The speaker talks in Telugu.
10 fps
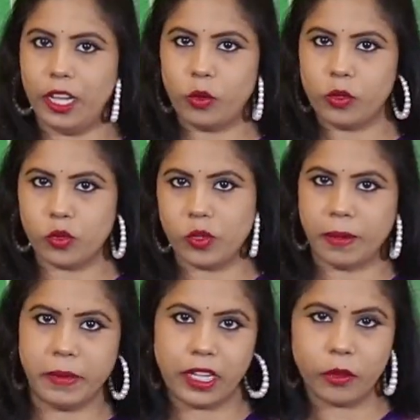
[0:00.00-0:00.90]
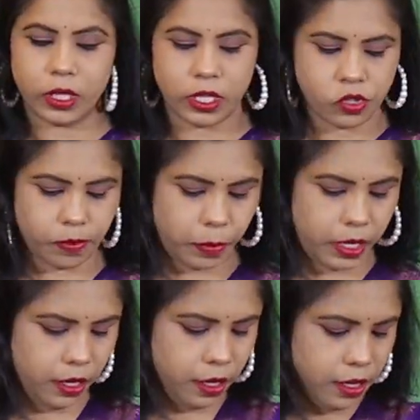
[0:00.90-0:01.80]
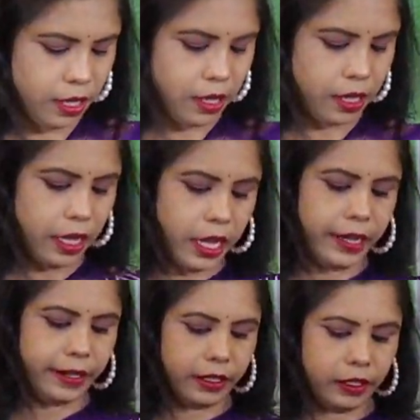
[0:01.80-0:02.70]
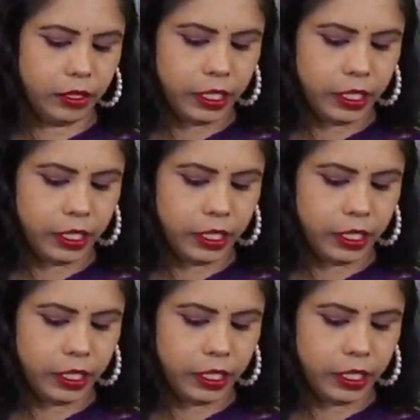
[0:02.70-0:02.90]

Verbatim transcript: శారీ లుక్ చూద్దాం ఎట్లుందని చెప్పి అండ్ uh,